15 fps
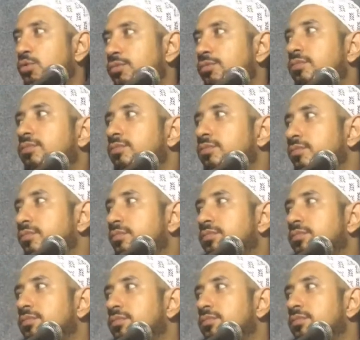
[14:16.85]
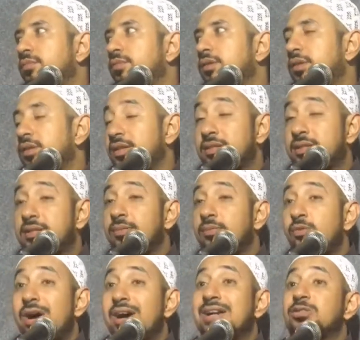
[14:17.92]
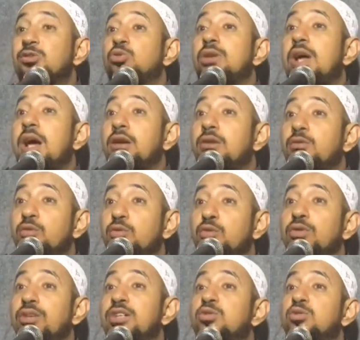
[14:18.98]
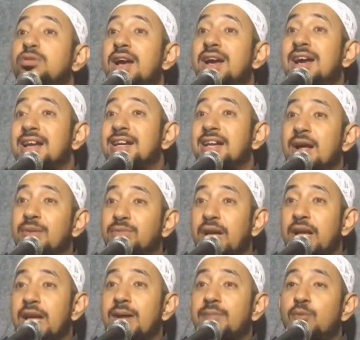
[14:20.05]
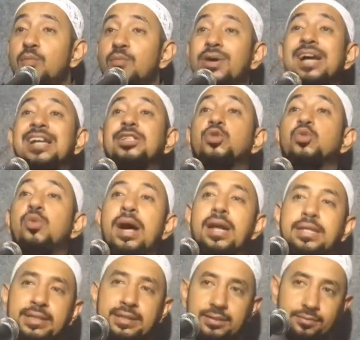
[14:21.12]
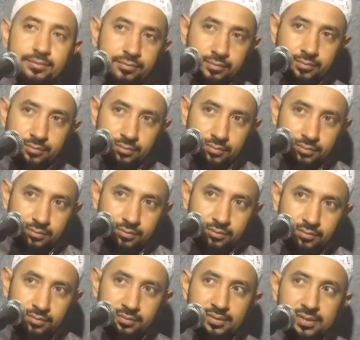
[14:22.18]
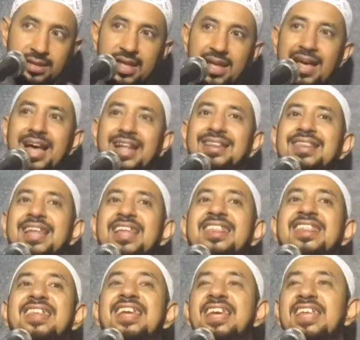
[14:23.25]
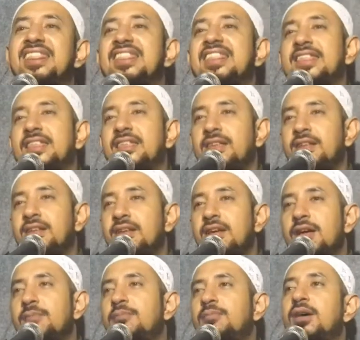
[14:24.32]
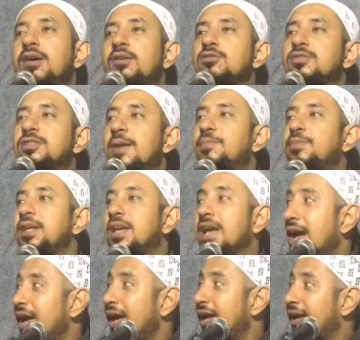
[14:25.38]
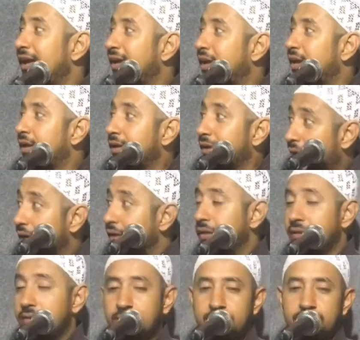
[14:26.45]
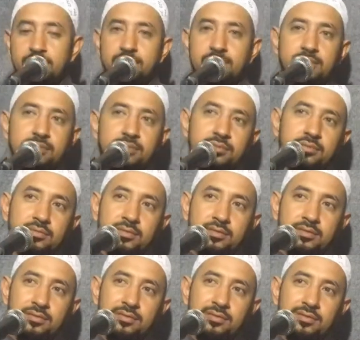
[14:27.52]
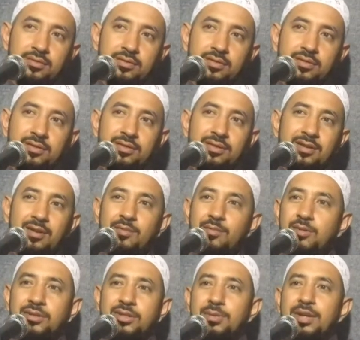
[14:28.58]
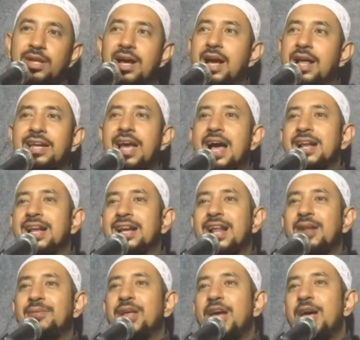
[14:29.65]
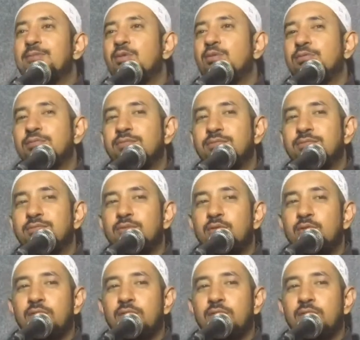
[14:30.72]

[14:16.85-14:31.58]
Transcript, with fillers: atas lis mengusap tiga kali. Hmm. Mengusap tiga kali nggak ada dalam tayamum. Nggak perlu tiga kali usapan untuk wajah. Kalau wudhu kan sunnah tiga kali. Hmm.